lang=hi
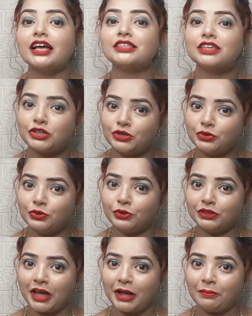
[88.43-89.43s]
ऐसा क्यों
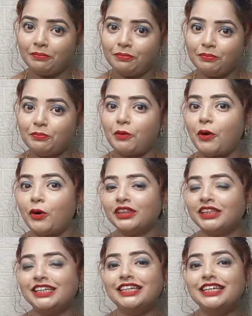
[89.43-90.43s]
होता है
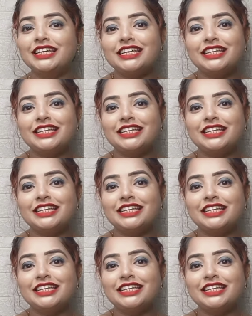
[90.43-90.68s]
बहुत ही